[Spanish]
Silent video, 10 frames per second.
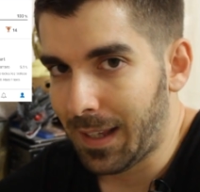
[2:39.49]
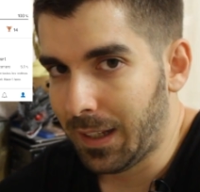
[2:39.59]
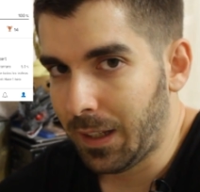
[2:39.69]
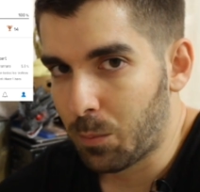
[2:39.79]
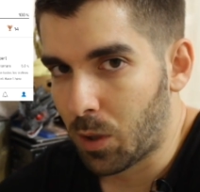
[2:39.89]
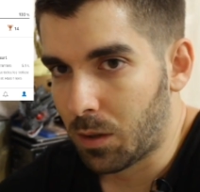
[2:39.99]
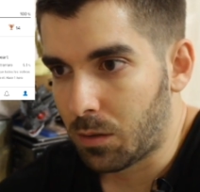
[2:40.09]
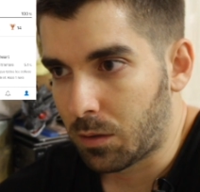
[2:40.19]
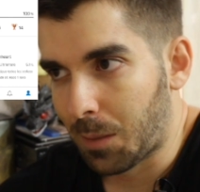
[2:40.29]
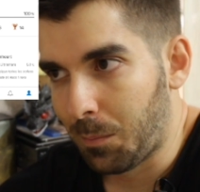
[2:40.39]
y
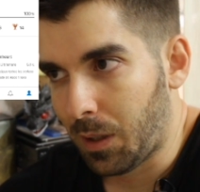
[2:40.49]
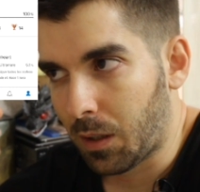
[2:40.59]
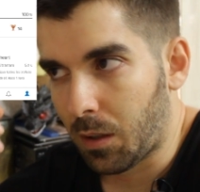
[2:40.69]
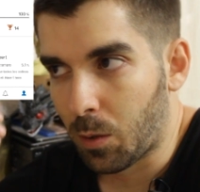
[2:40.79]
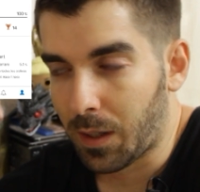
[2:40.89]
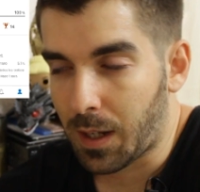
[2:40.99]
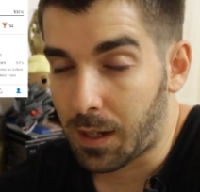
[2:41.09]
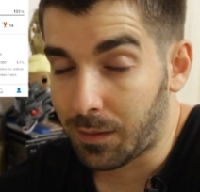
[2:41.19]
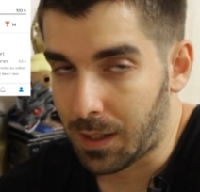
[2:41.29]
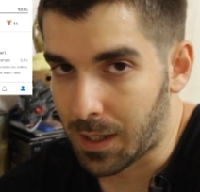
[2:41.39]
bueno, también no
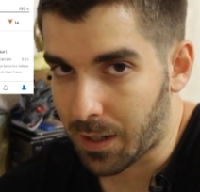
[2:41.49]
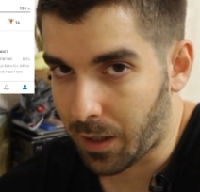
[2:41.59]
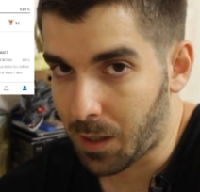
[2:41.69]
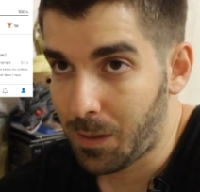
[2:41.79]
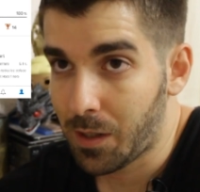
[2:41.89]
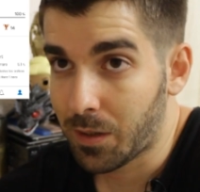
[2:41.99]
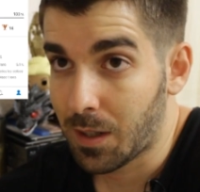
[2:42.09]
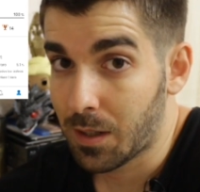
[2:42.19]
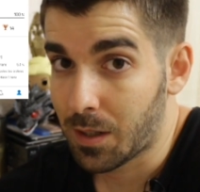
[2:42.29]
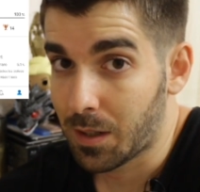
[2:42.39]
dejarte las
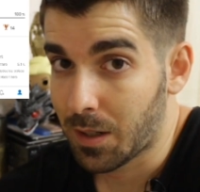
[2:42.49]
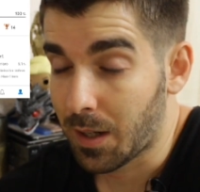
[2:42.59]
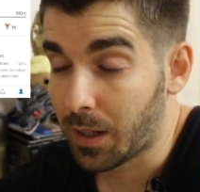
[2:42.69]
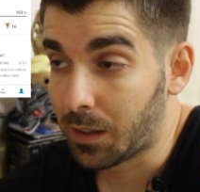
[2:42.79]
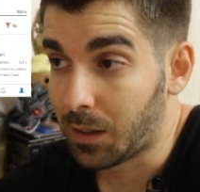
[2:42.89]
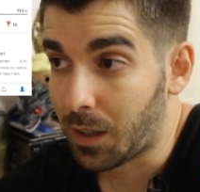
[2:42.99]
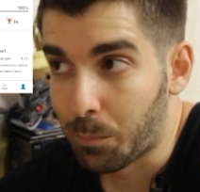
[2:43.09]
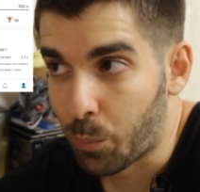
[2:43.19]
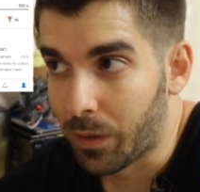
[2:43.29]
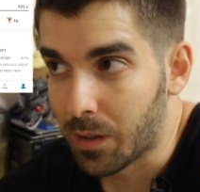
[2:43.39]
revistas, esas que te
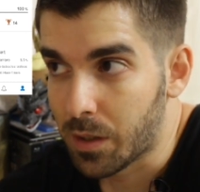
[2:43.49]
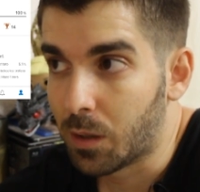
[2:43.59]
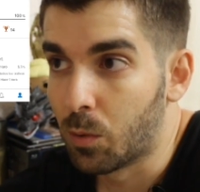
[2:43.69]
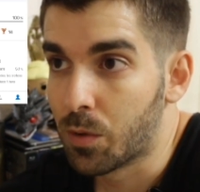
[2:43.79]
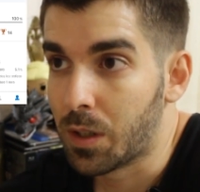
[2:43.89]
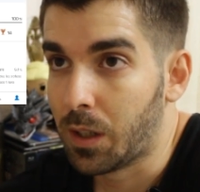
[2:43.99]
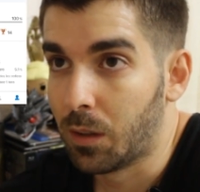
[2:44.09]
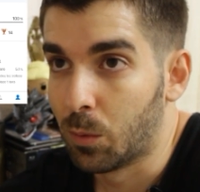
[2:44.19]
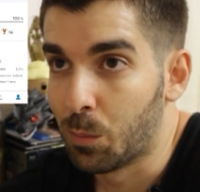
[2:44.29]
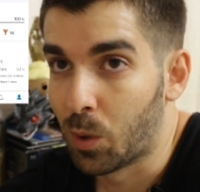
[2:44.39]
puedes ir
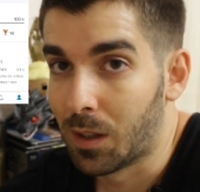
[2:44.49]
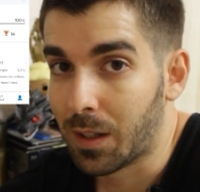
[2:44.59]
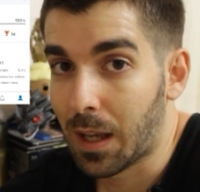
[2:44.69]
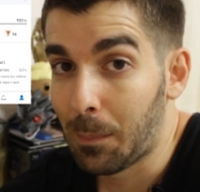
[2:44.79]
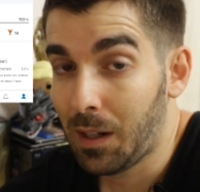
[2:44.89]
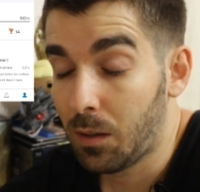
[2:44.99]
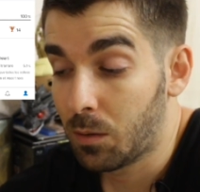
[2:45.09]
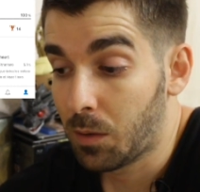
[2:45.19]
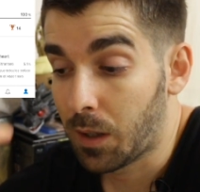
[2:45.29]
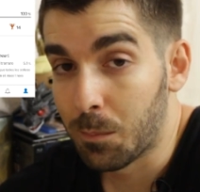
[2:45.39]
consiguiendo por el
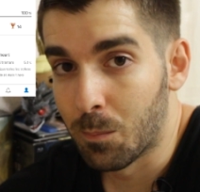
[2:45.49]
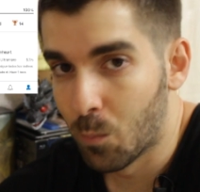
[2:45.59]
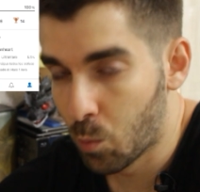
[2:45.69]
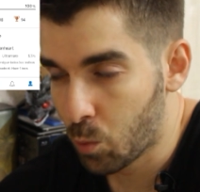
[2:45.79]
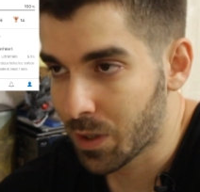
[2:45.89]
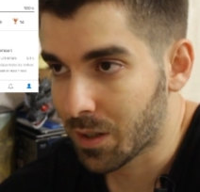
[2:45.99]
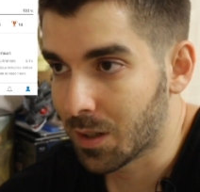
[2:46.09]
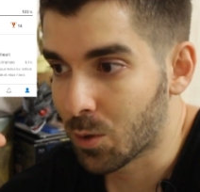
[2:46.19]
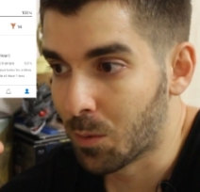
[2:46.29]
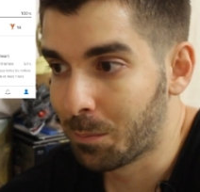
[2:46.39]
camino, hay muchas
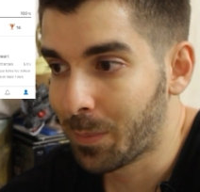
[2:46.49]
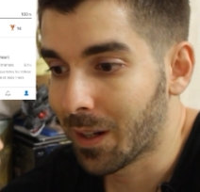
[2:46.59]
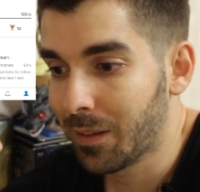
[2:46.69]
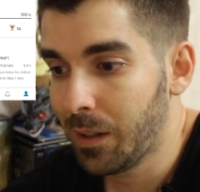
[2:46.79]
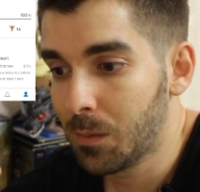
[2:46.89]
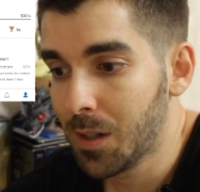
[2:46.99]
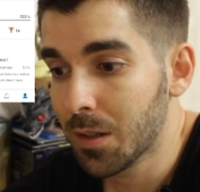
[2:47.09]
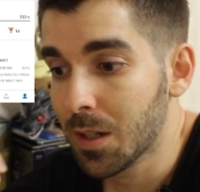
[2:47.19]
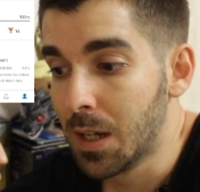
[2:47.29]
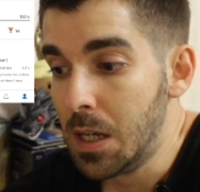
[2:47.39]
que son
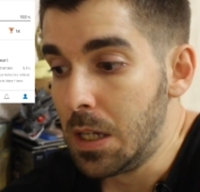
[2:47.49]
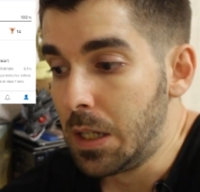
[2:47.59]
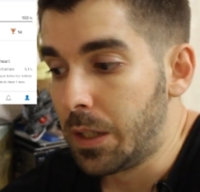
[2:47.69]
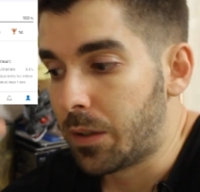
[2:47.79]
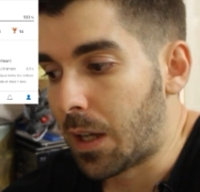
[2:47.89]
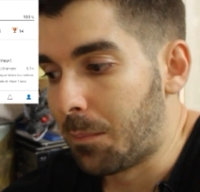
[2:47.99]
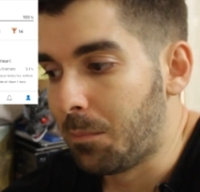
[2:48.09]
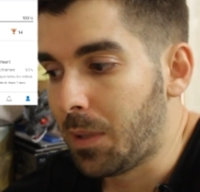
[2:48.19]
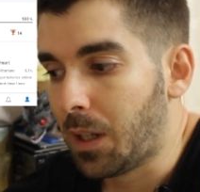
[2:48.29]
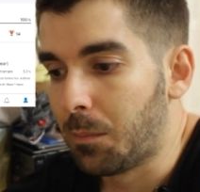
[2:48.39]
perdibles,
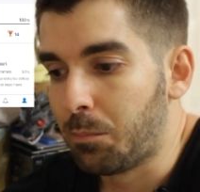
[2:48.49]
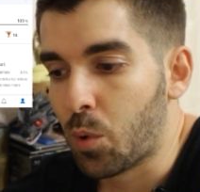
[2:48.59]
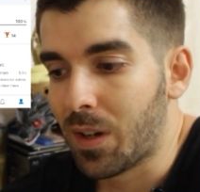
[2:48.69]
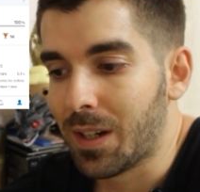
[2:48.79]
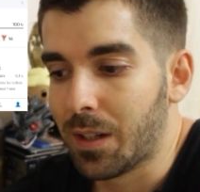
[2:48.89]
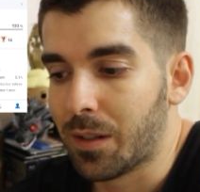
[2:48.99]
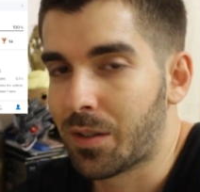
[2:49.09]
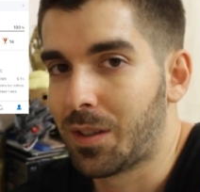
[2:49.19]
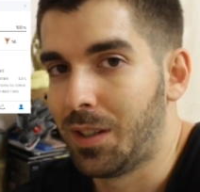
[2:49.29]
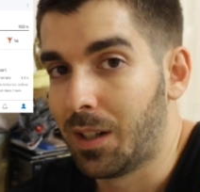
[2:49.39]
también
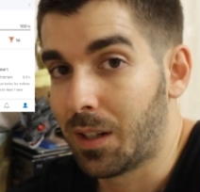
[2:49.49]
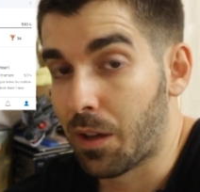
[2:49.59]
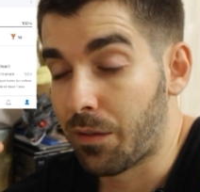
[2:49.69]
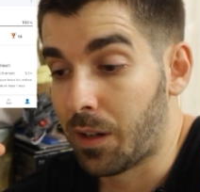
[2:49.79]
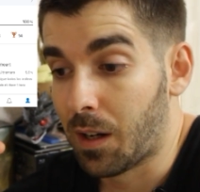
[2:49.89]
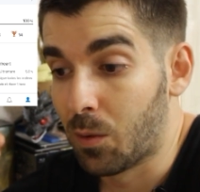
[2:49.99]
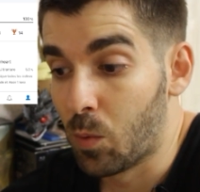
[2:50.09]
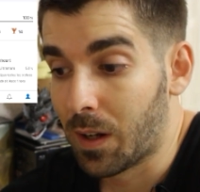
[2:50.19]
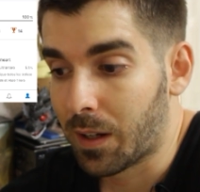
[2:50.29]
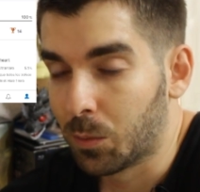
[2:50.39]
pues tienes que hacer
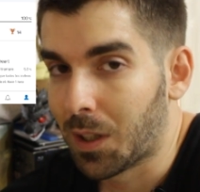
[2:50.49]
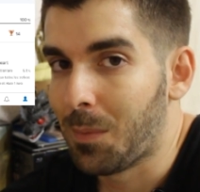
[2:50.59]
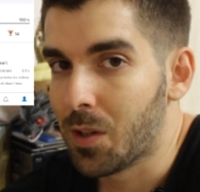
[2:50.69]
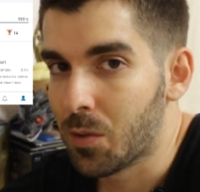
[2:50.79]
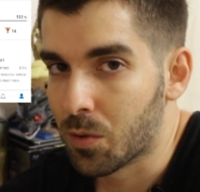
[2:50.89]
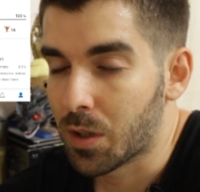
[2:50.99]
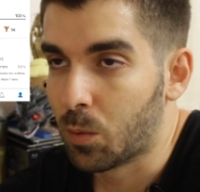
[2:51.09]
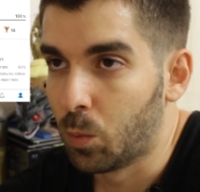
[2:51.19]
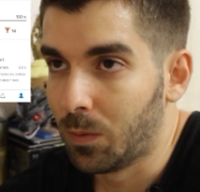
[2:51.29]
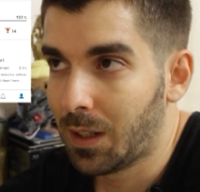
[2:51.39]
alguna que otra misión
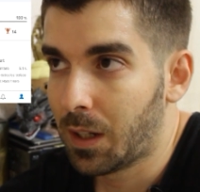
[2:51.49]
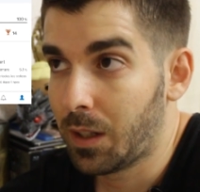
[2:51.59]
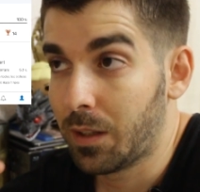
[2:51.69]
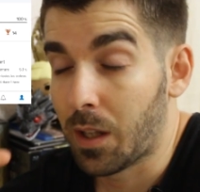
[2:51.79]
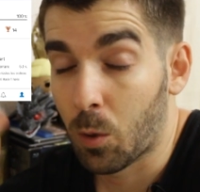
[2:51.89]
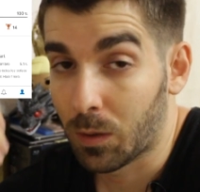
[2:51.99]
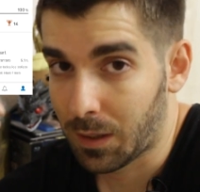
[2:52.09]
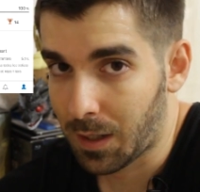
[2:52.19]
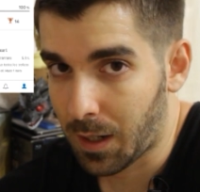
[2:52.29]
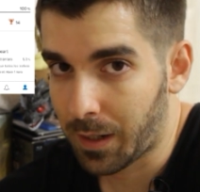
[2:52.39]
secundaria,
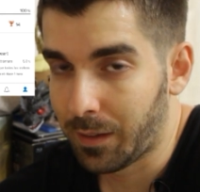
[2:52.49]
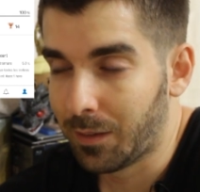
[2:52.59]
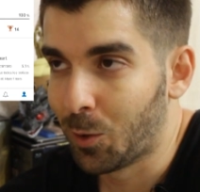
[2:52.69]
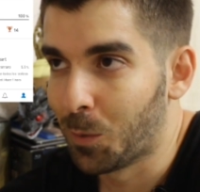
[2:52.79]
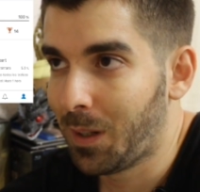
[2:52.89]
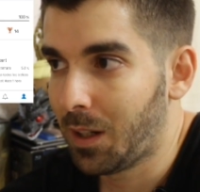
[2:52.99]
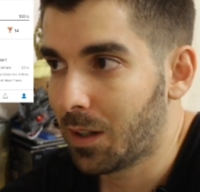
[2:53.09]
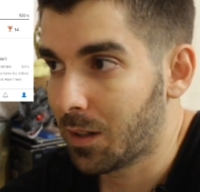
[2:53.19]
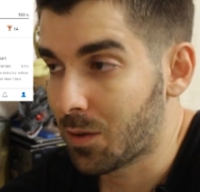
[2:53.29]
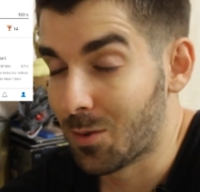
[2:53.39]
derrotar a Ente
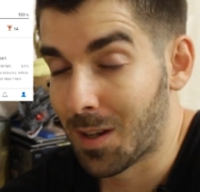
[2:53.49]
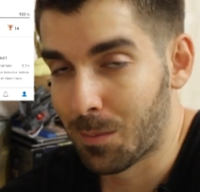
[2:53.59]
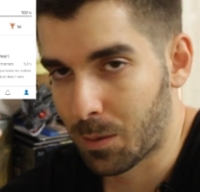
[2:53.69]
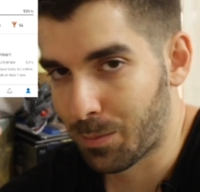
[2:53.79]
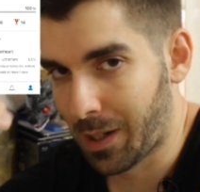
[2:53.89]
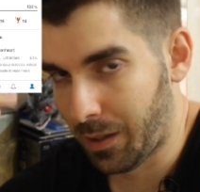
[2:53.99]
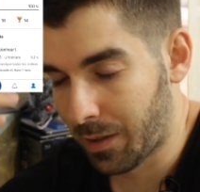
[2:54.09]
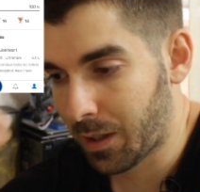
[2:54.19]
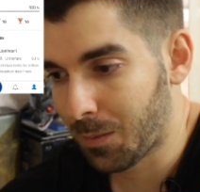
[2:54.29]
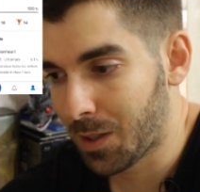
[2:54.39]
Omega, que es una
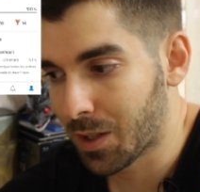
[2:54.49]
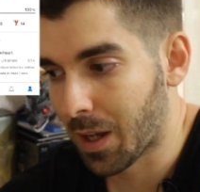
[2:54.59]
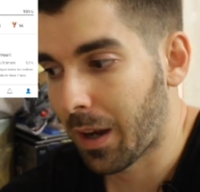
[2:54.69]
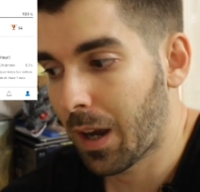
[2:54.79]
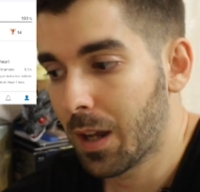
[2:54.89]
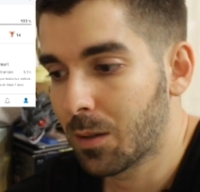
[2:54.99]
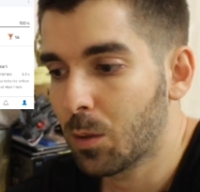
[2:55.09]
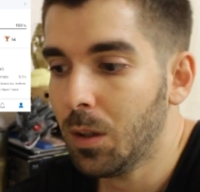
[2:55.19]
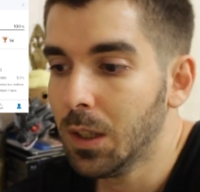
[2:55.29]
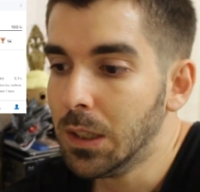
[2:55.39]
barbaridad de
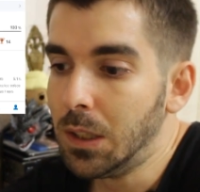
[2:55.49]
bicharraco.